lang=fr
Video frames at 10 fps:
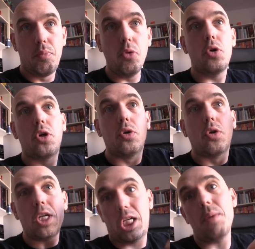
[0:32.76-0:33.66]
pour
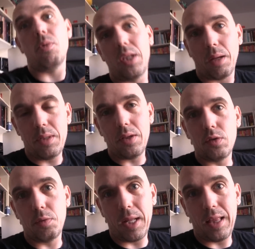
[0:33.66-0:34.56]
que j'aie mon intermittence
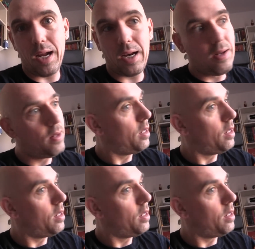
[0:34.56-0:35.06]
du spectacle.